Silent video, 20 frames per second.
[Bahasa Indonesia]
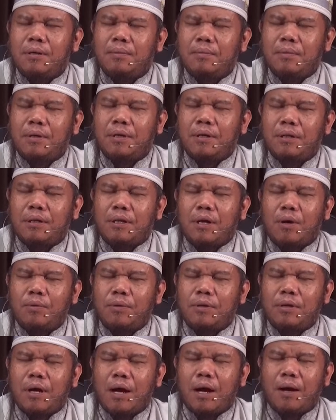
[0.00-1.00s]

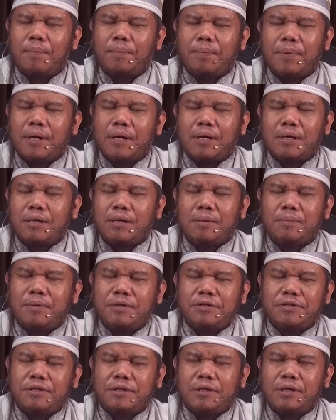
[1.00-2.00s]
mengetahui apa yang
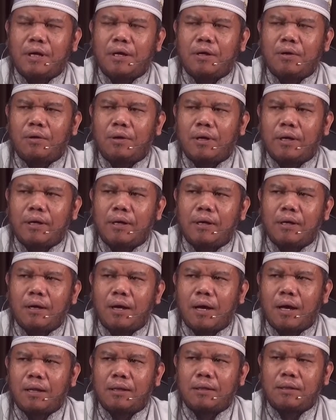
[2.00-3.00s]
dibisikkan
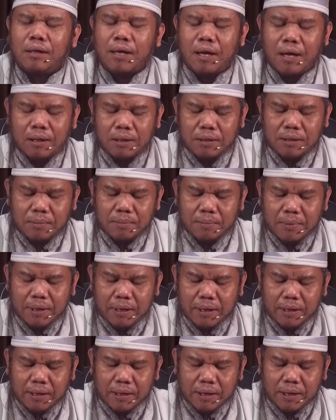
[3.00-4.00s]
oleh hati-hati
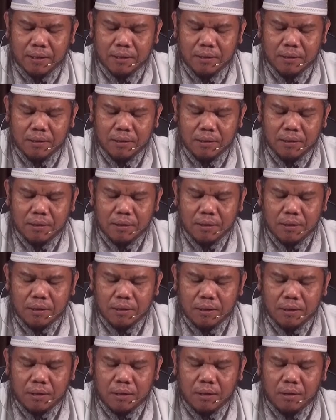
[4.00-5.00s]
mereka.
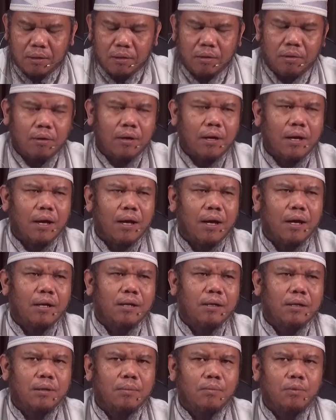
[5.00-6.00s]
Inna Allah
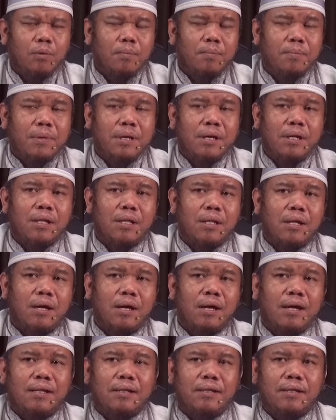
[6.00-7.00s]
alimun
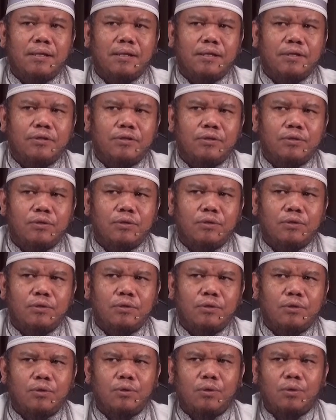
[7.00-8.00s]
bidhatis
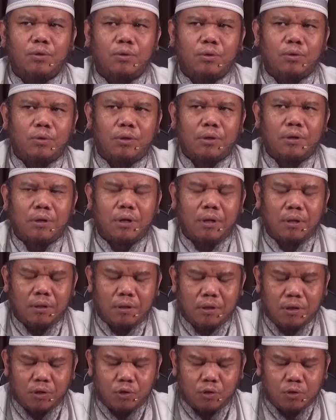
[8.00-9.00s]
sudur.
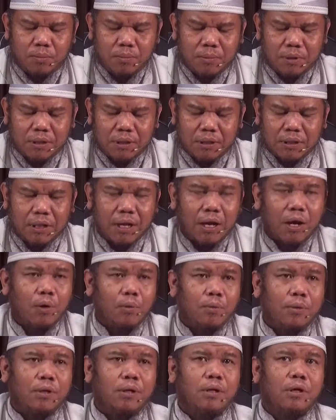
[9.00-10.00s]
Allah itu
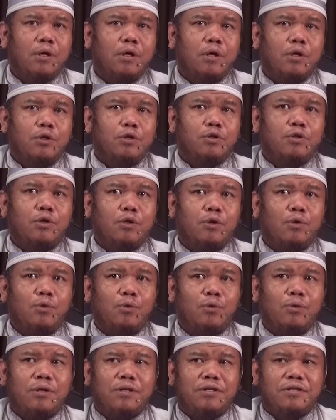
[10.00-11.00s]
mengetahui
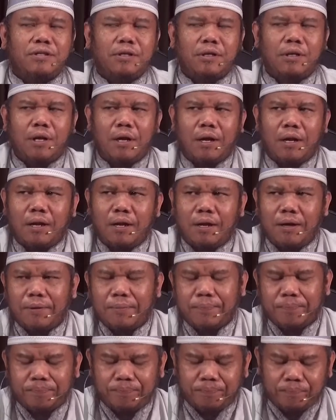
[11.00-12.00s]
seluruh isi dada.
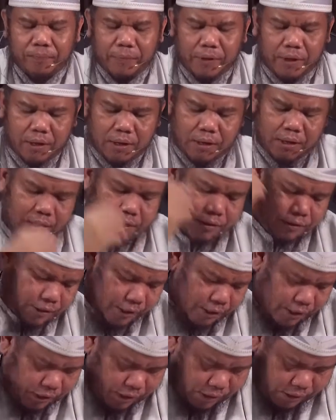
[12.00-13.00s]

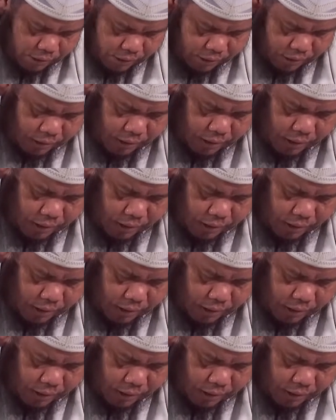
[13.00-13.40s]
Jadi